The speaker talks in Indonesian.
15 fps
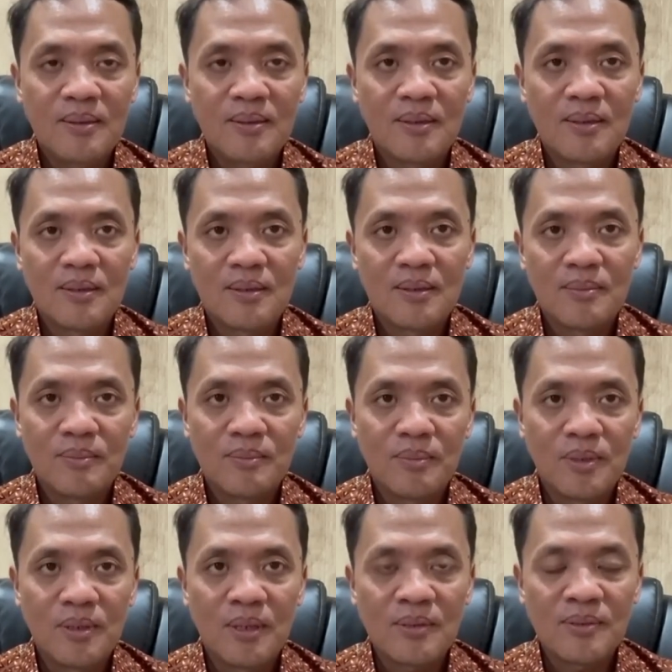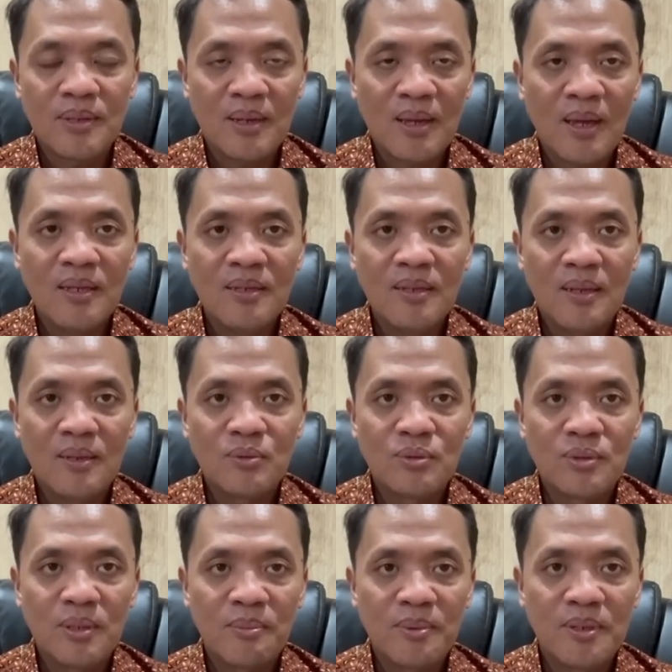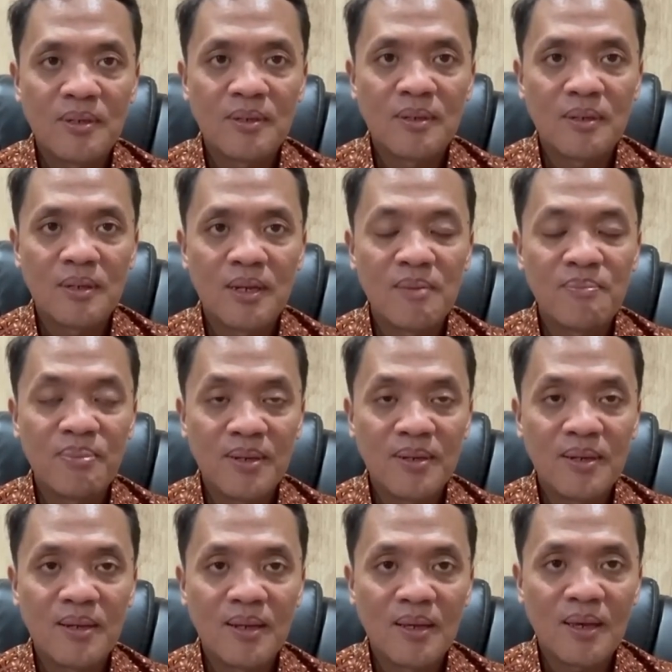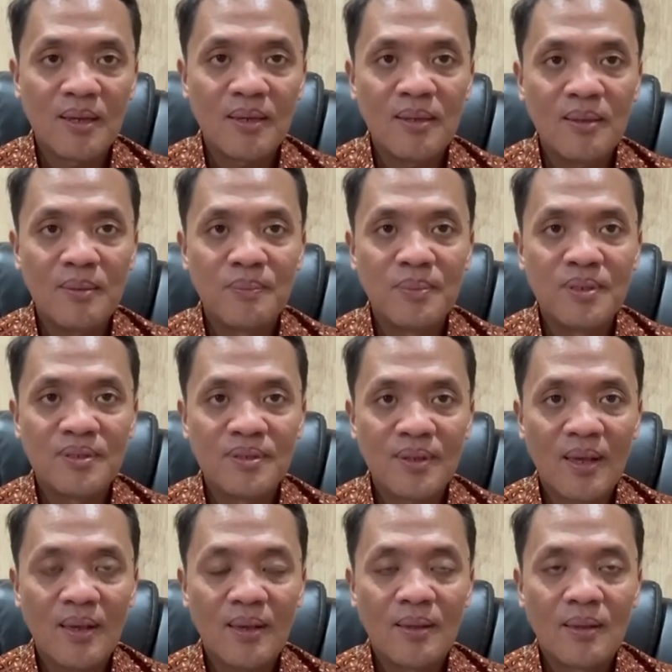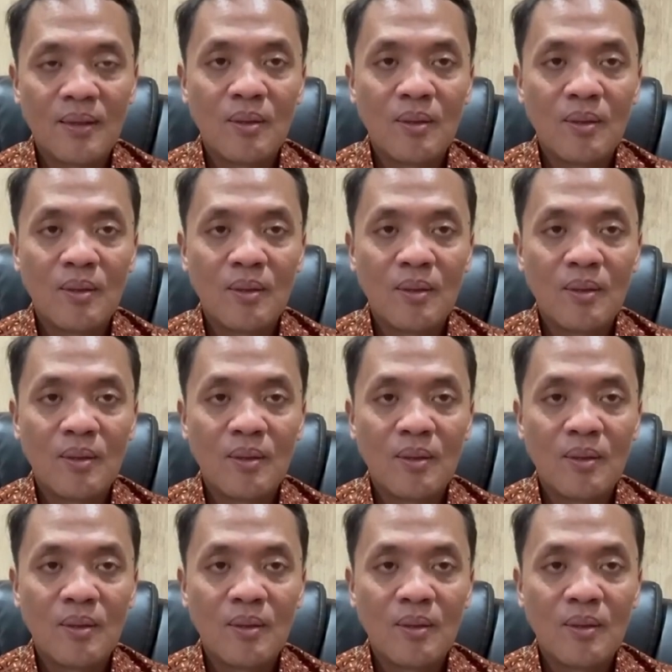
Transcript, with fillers: ya yang terkait yaitu DPD, DPD DKI bisa